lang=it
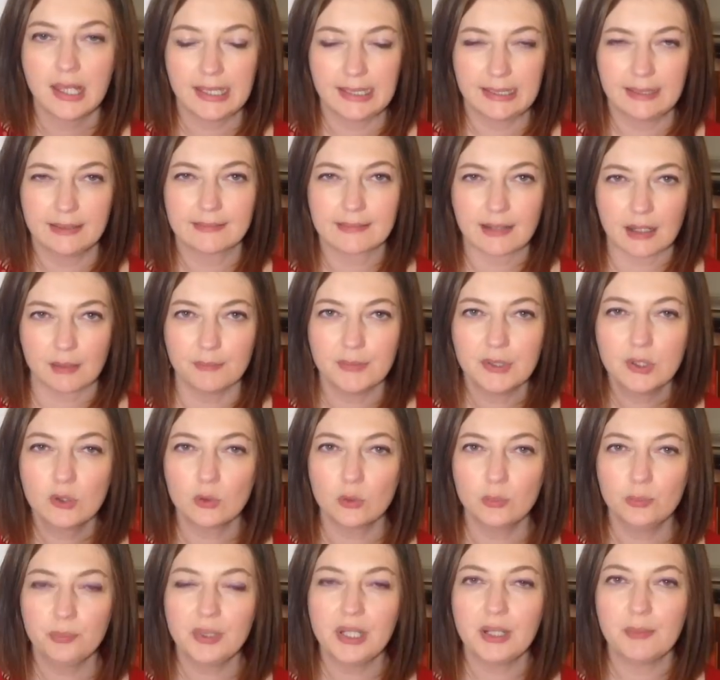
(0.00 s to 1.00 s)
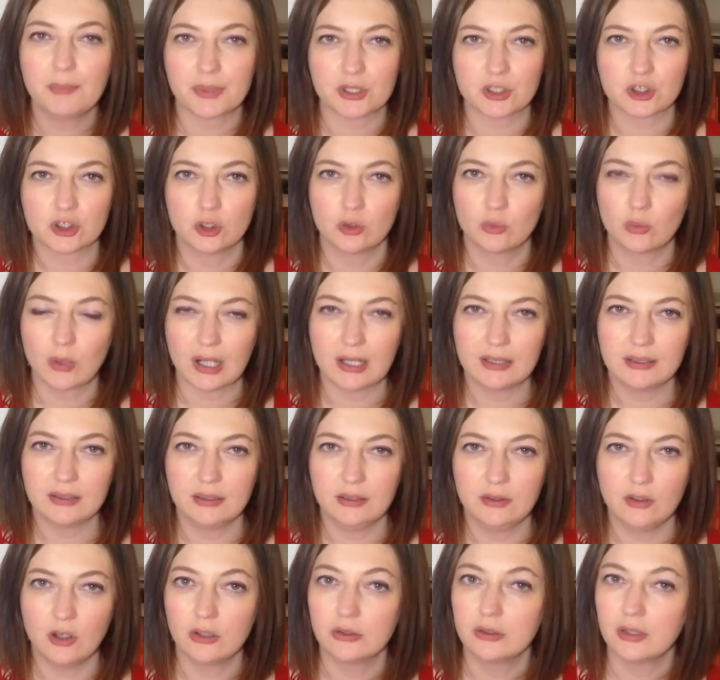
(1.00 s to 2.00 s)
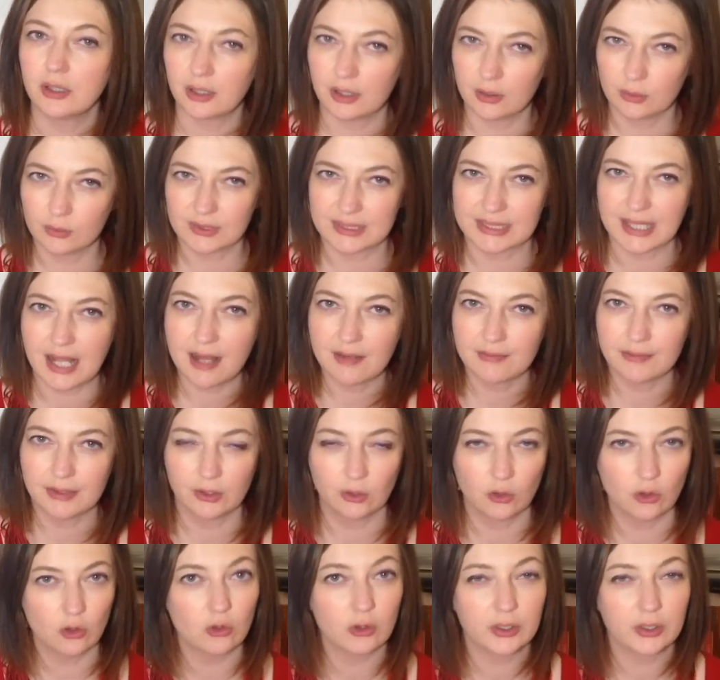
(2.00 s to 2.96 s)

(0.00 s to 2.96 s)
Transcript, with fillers: In entrambi i gruppi le percentuali di donne che usavano